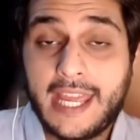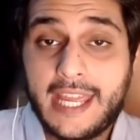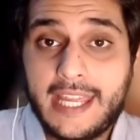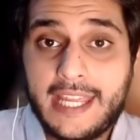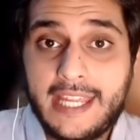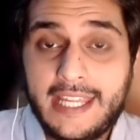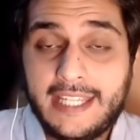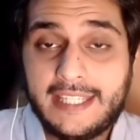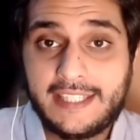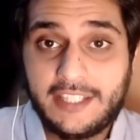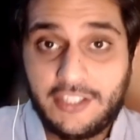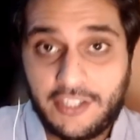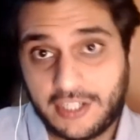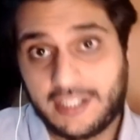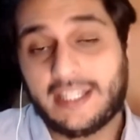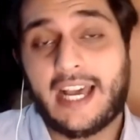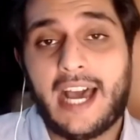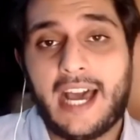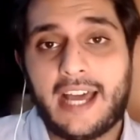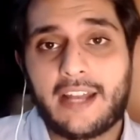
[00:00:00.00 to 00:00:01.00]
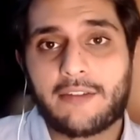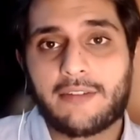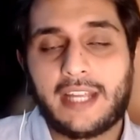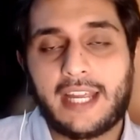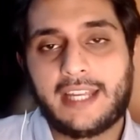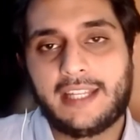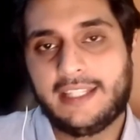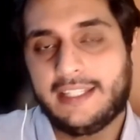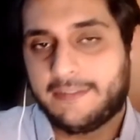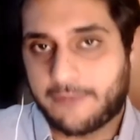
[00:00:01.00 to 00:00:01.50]
e se indignaram,
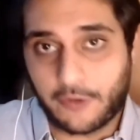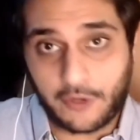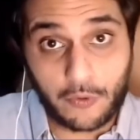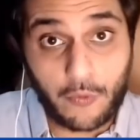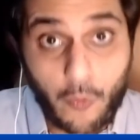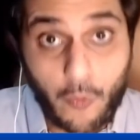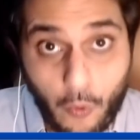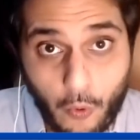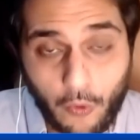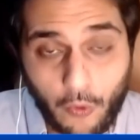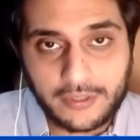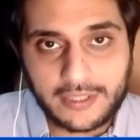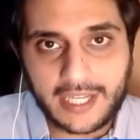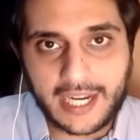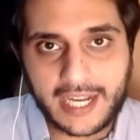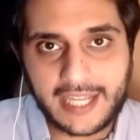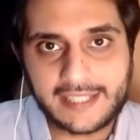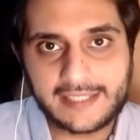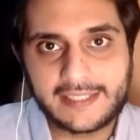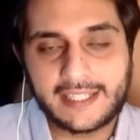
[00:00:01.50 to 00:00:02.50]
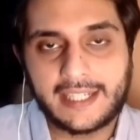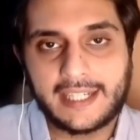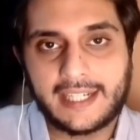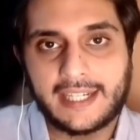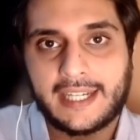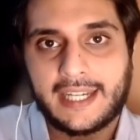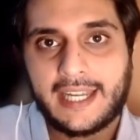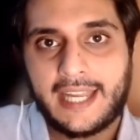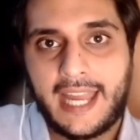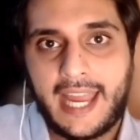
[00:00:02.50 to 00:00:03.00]
né, e foram contra
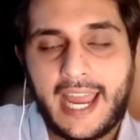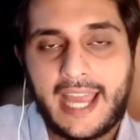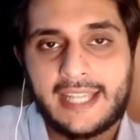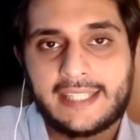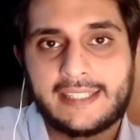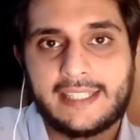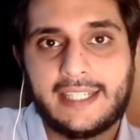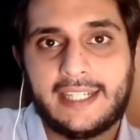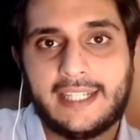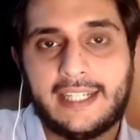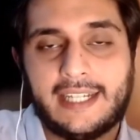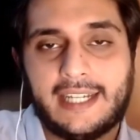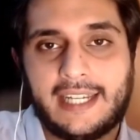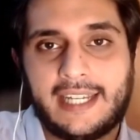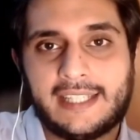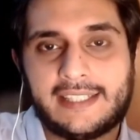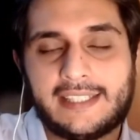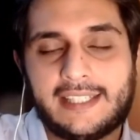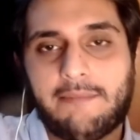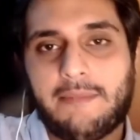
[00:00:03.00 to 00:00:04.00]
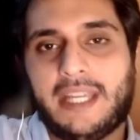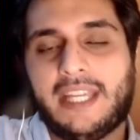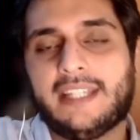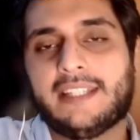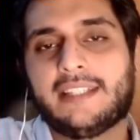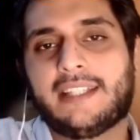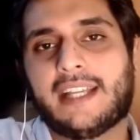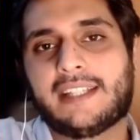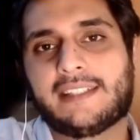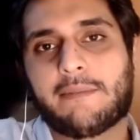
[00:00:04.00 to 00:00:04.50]
essa, essa, essa
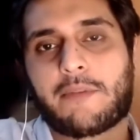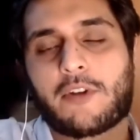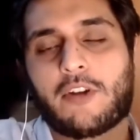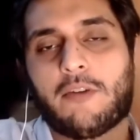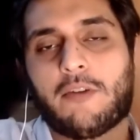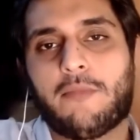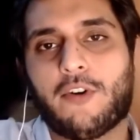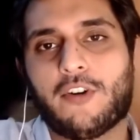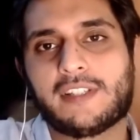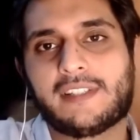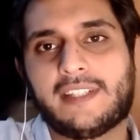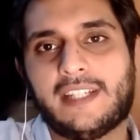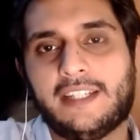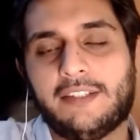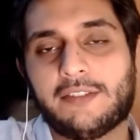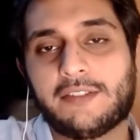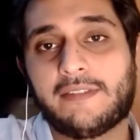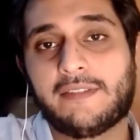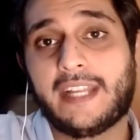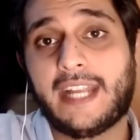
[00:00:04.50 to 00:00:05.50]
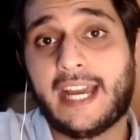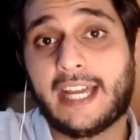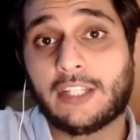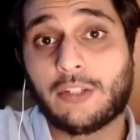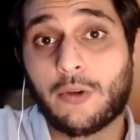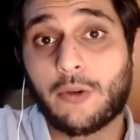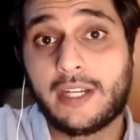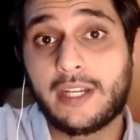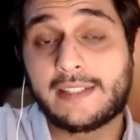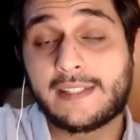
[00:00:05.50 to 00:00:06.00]
emenda, essa proposta aí dos
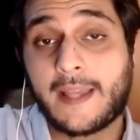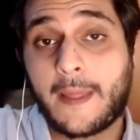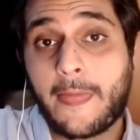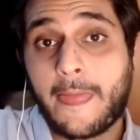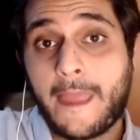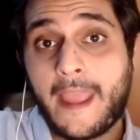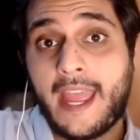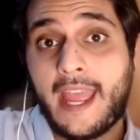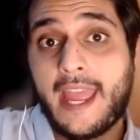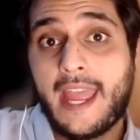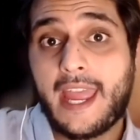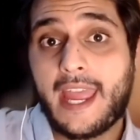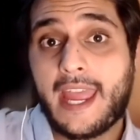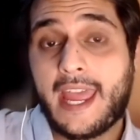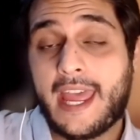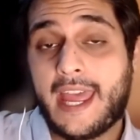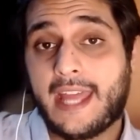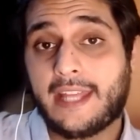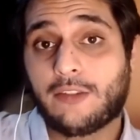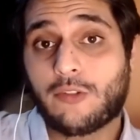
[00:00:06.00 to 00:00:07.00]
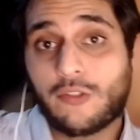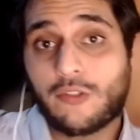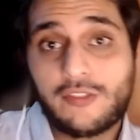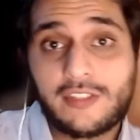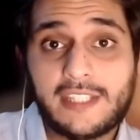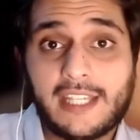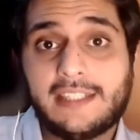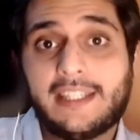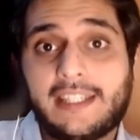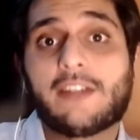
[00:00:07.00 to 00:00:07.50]
vereadores, é,
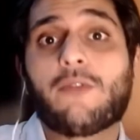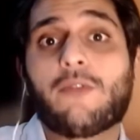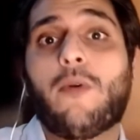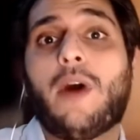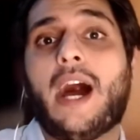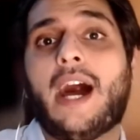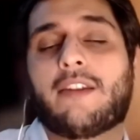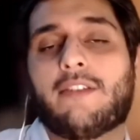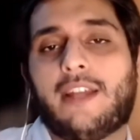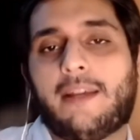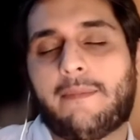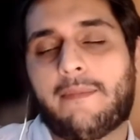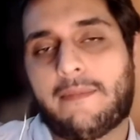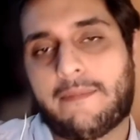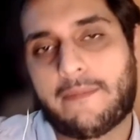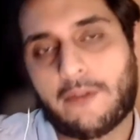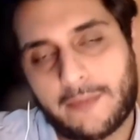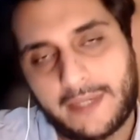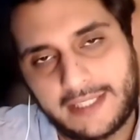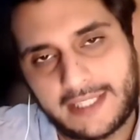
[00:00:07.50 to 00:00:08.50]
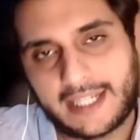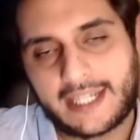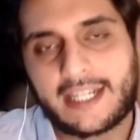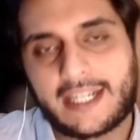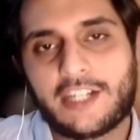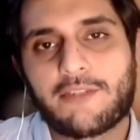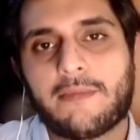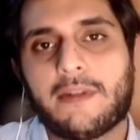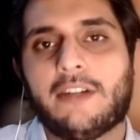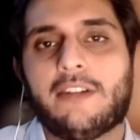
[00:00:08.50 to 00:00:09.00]
todos eles recuaram, né? pelo menos a
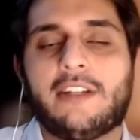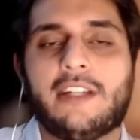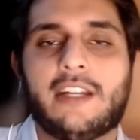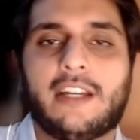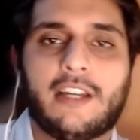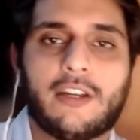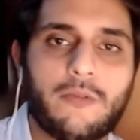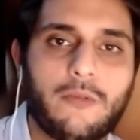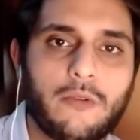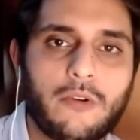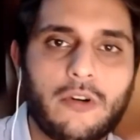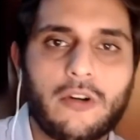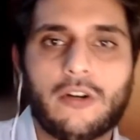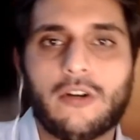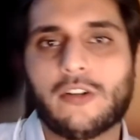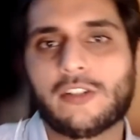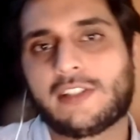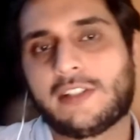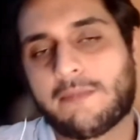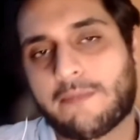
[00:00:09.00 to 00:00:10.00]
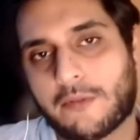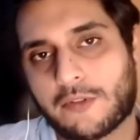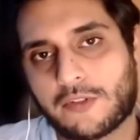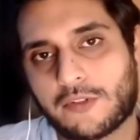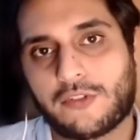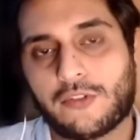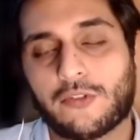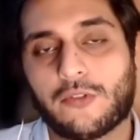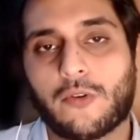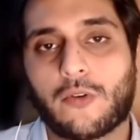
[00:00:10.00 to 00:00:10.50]
grande maioria recuou, se
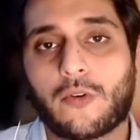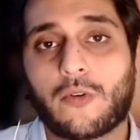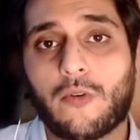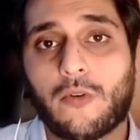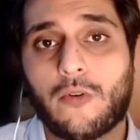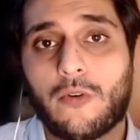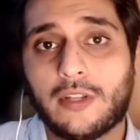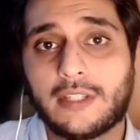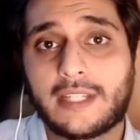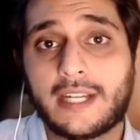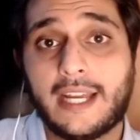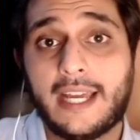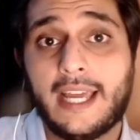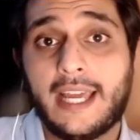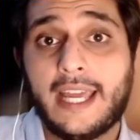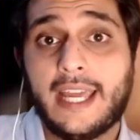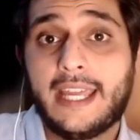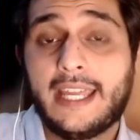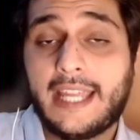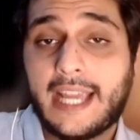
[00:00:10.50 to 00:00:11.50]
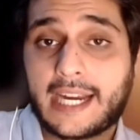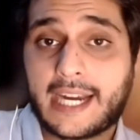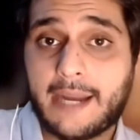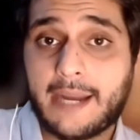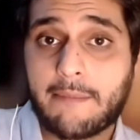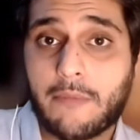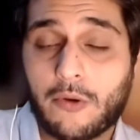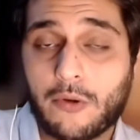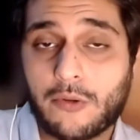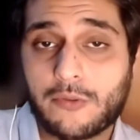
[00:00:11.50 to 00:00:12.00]
posicionou contra e
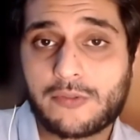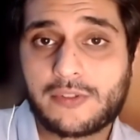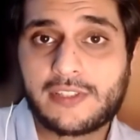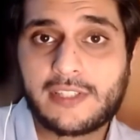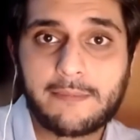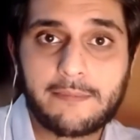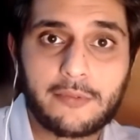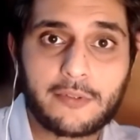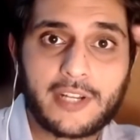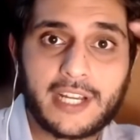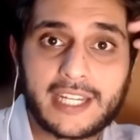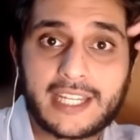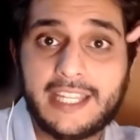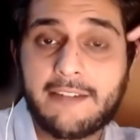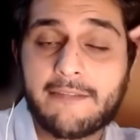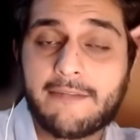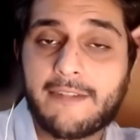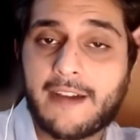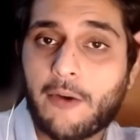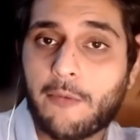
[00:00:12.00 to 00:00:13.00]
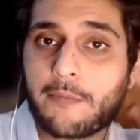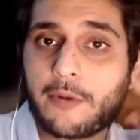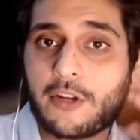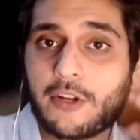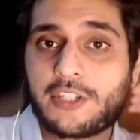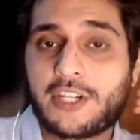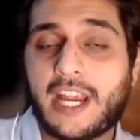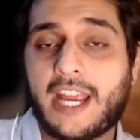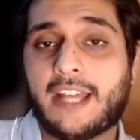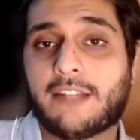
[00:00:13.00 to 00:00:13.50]
acabou-se por arquivar o
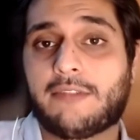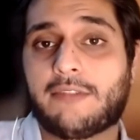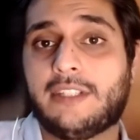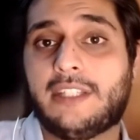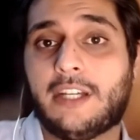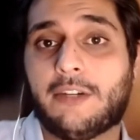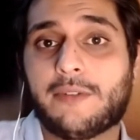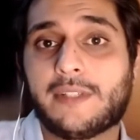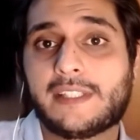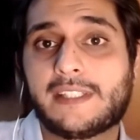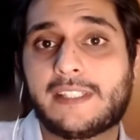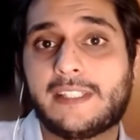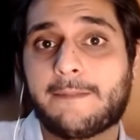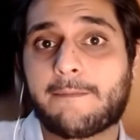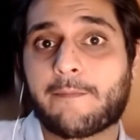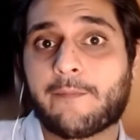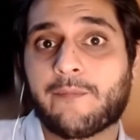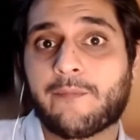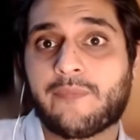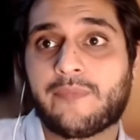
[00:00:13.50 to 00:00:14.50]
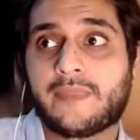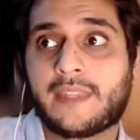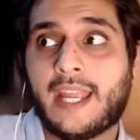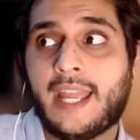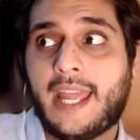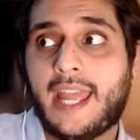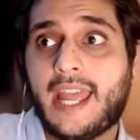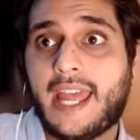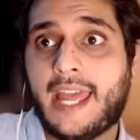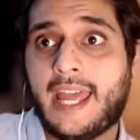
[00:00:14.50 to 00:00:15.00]
projeto. Então, assim,
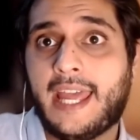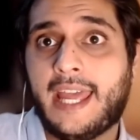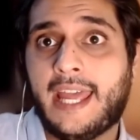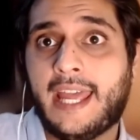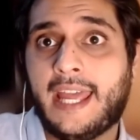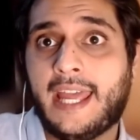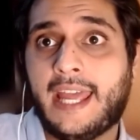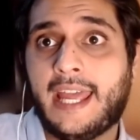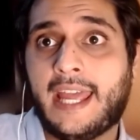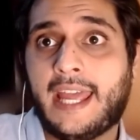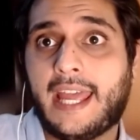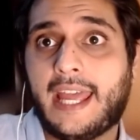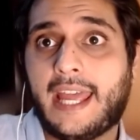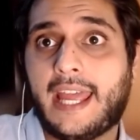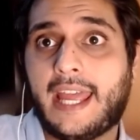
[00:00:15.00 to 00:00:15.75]
é,